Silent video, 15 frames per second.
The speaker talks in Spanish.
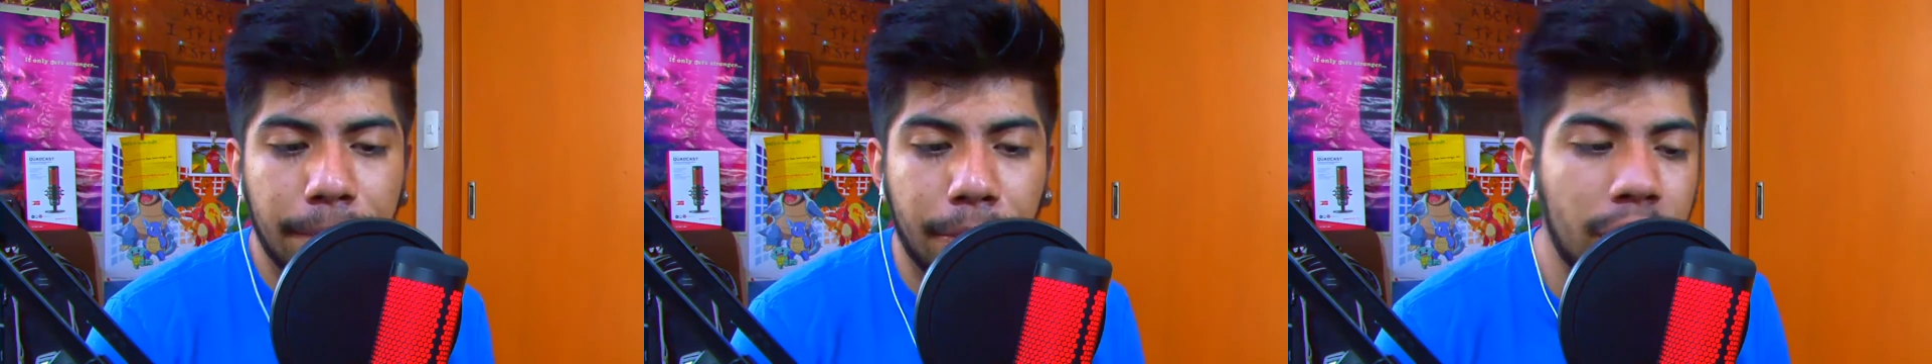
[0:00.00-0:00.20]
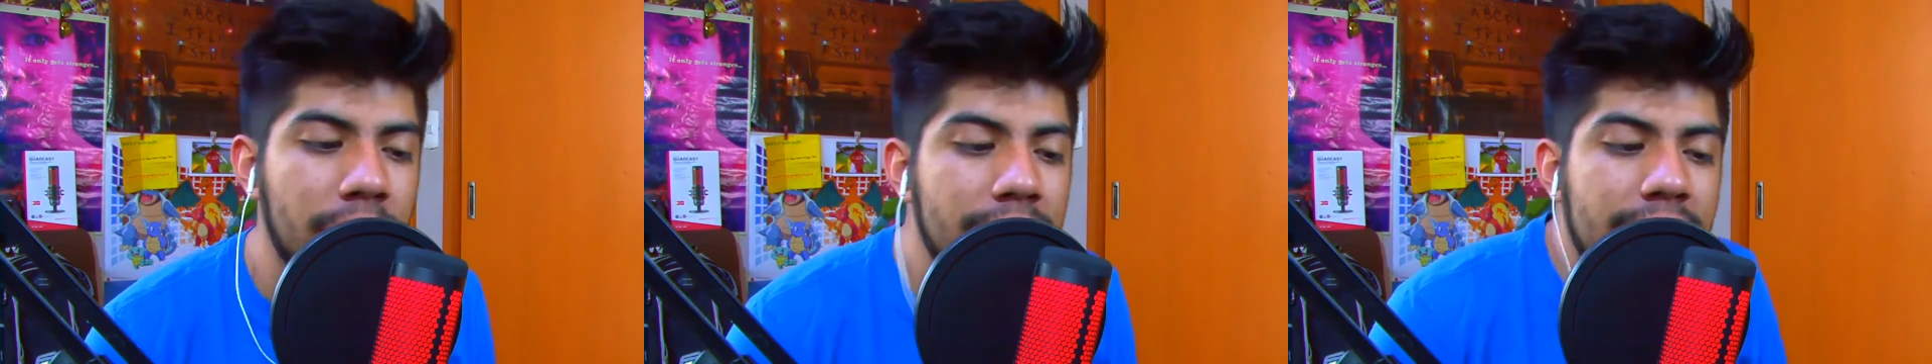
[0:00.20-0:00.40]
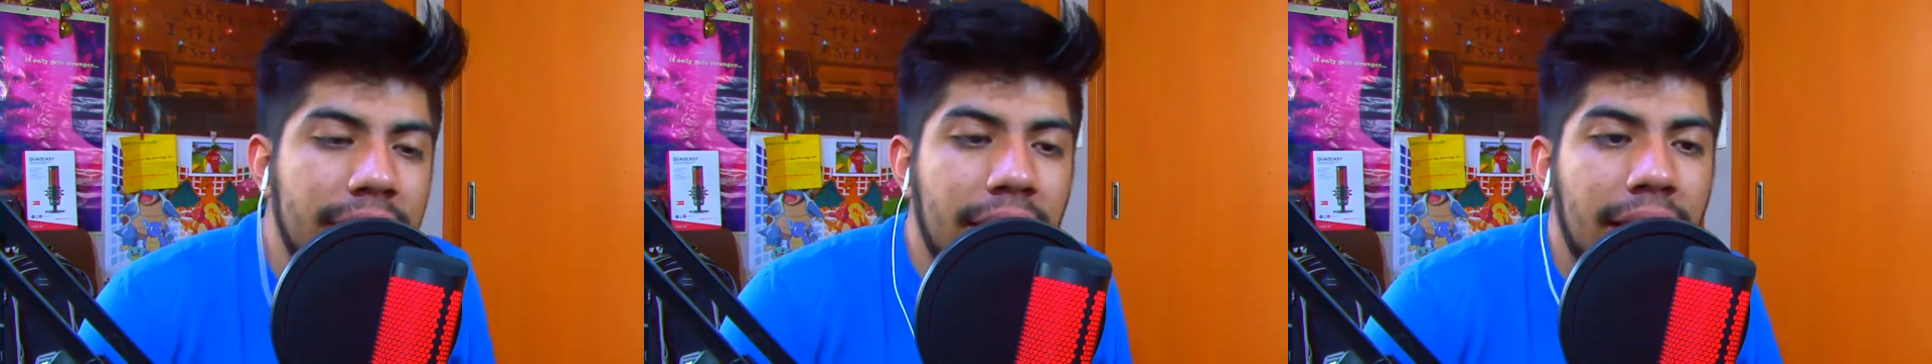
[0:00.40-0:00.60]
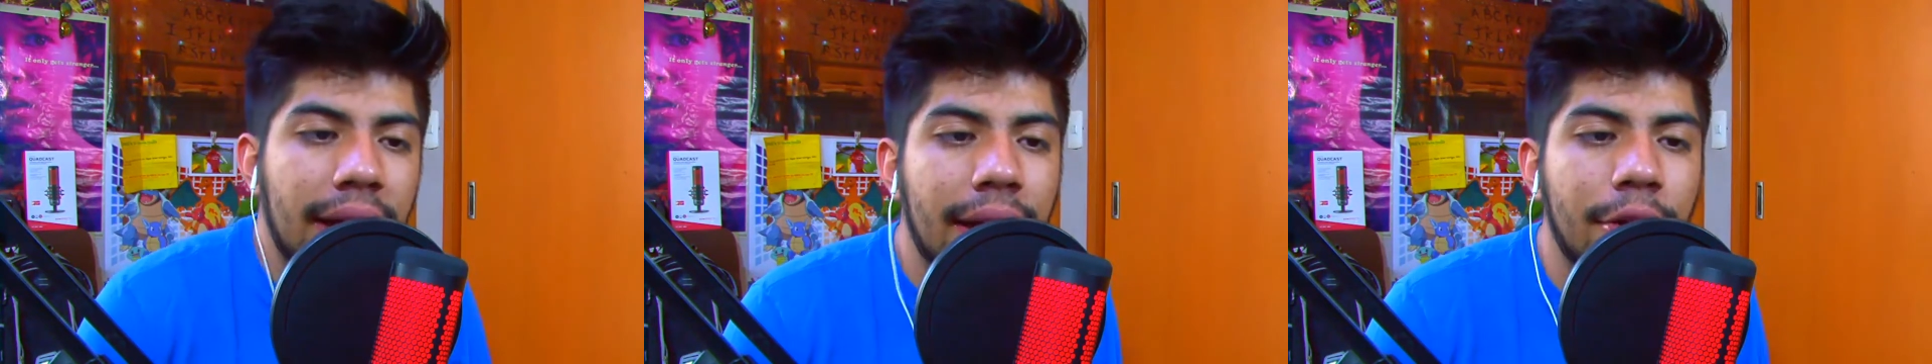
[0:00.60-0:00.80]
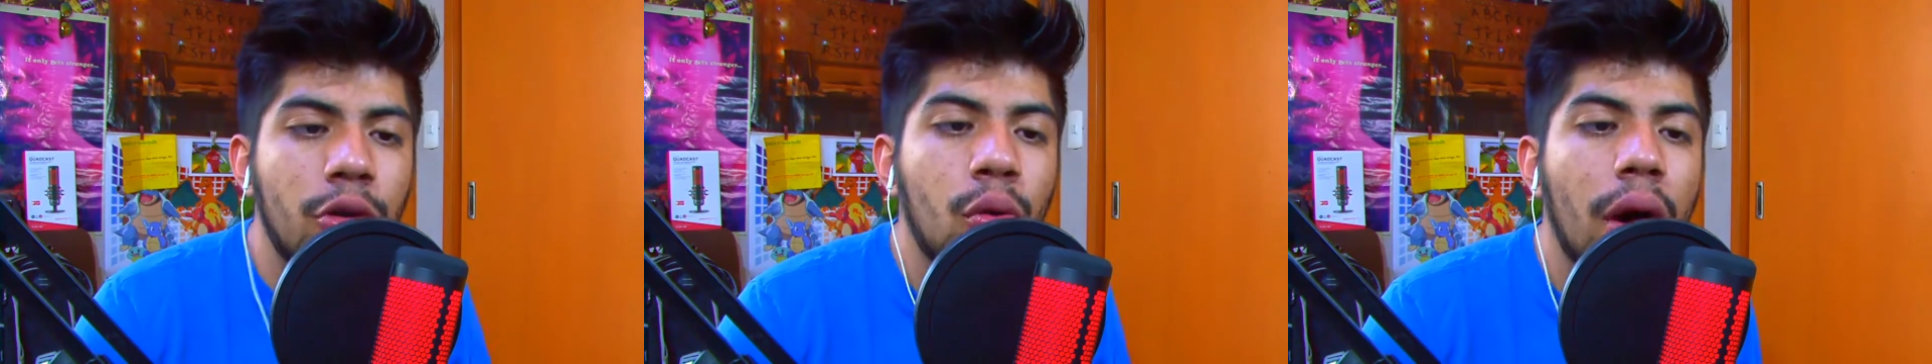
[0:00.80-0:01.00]
por
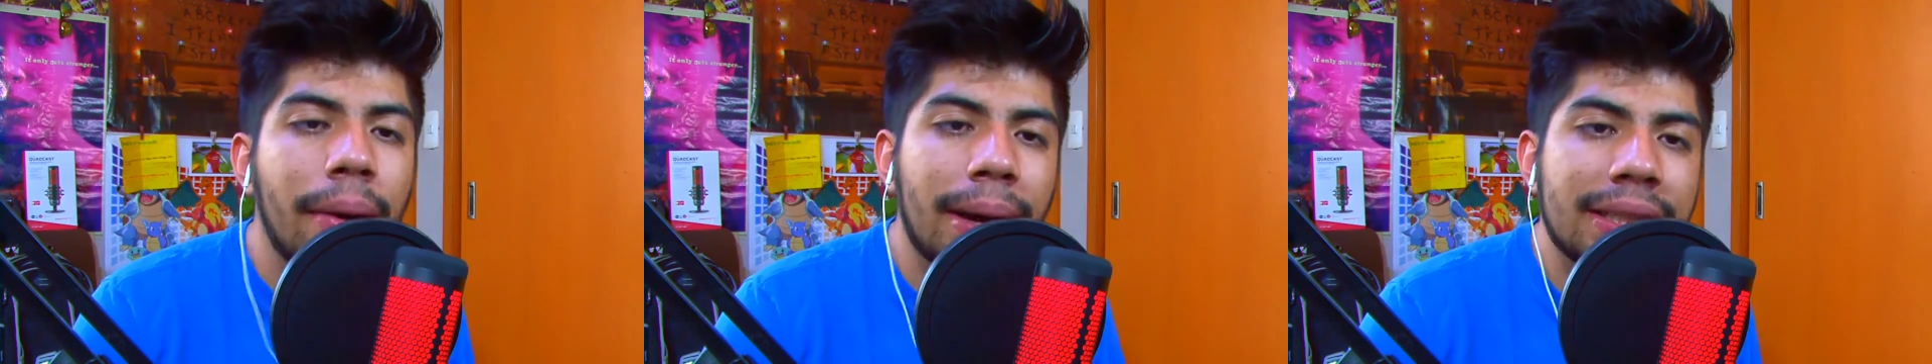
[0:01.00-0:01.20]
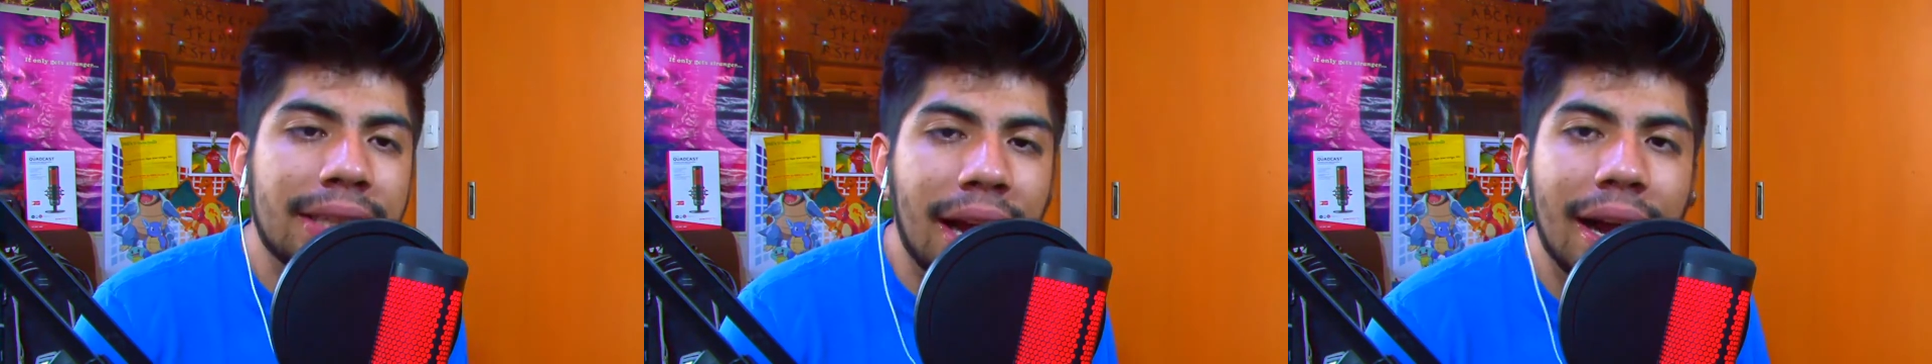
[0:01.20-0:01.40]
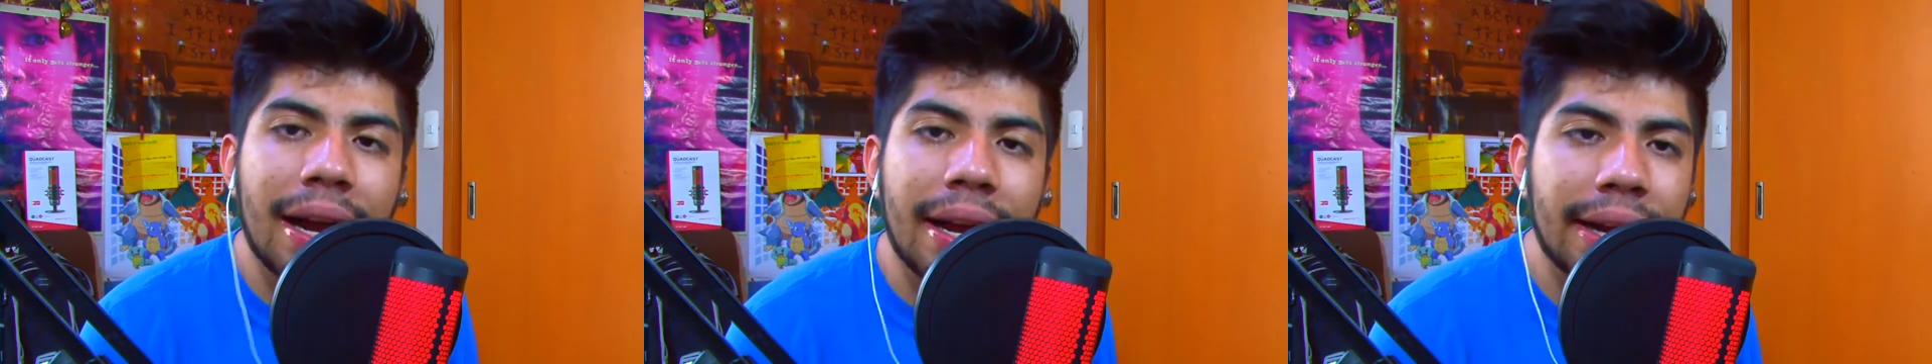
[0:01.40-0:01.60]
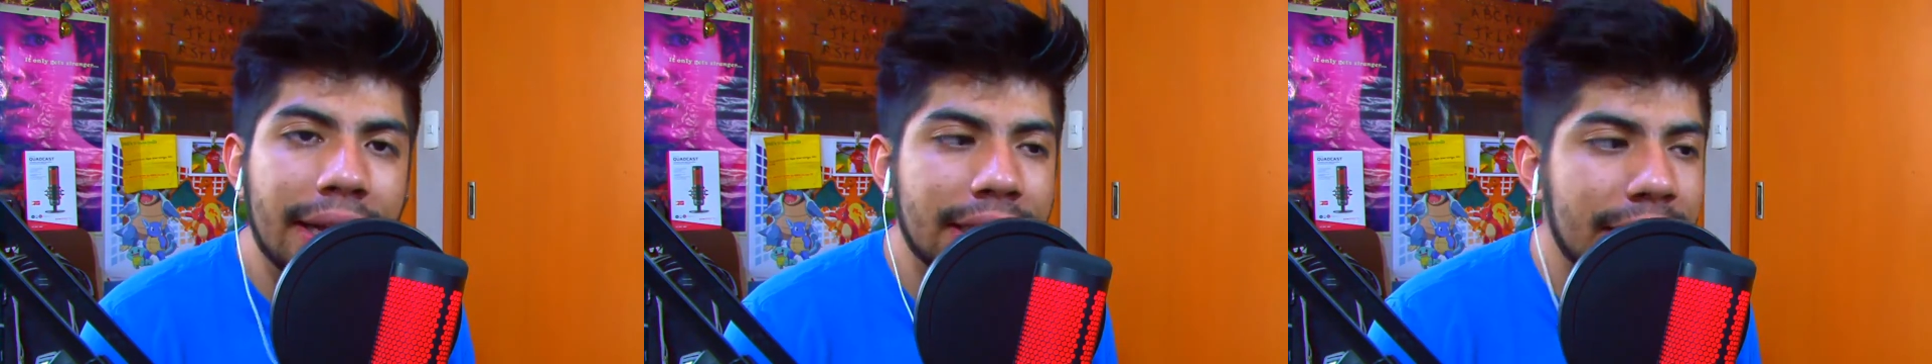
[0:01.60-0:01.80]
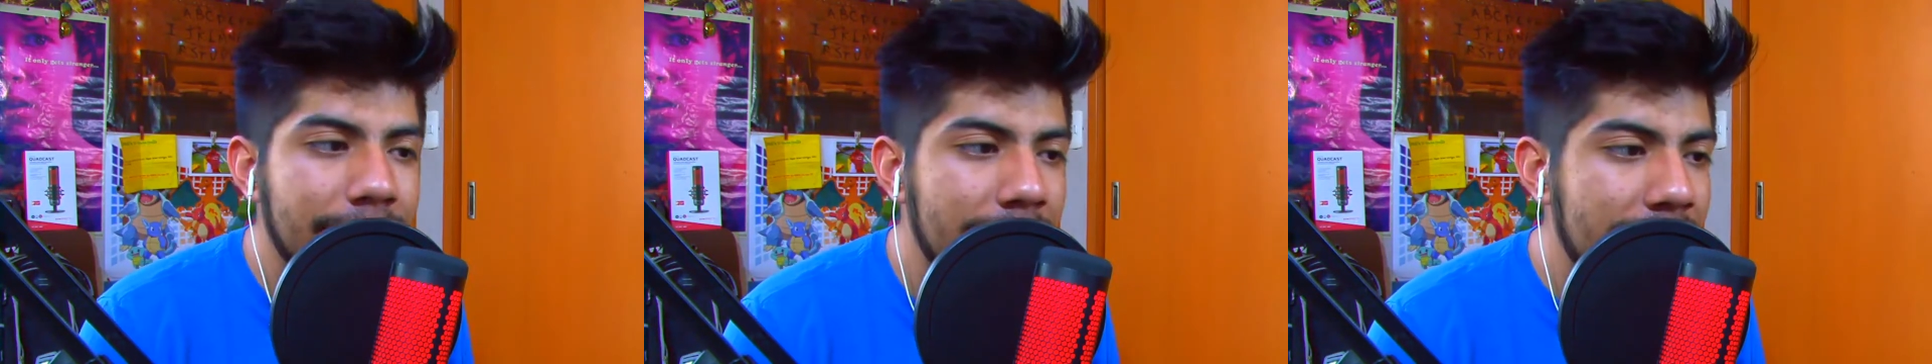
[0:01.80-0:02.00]
esta nueva sangre
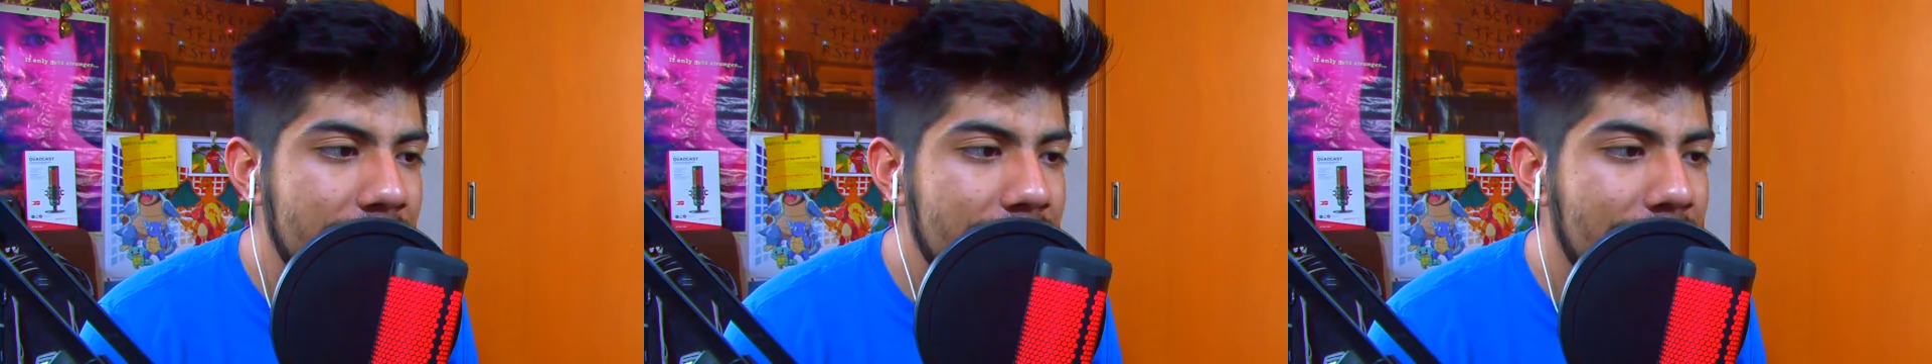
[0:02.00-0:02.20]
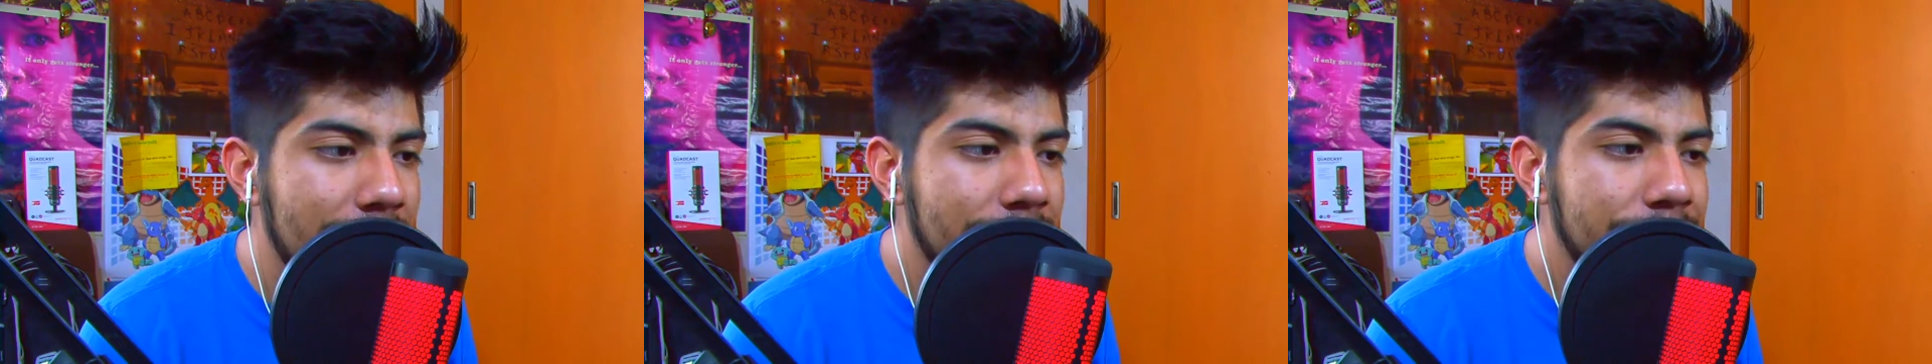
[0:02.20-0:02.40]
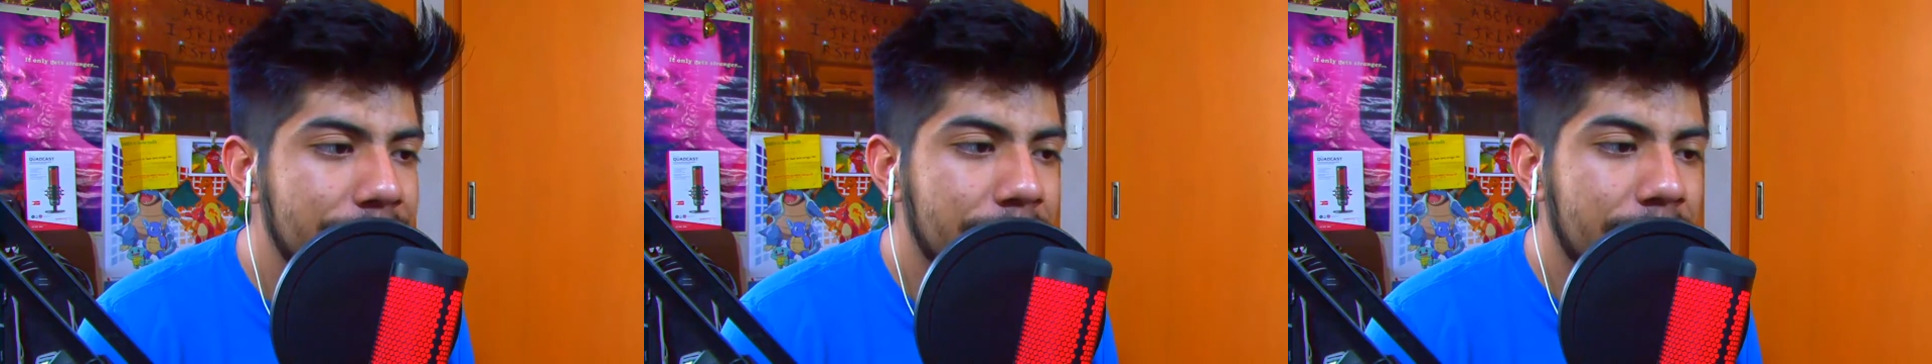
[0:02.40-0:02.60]
que se venía.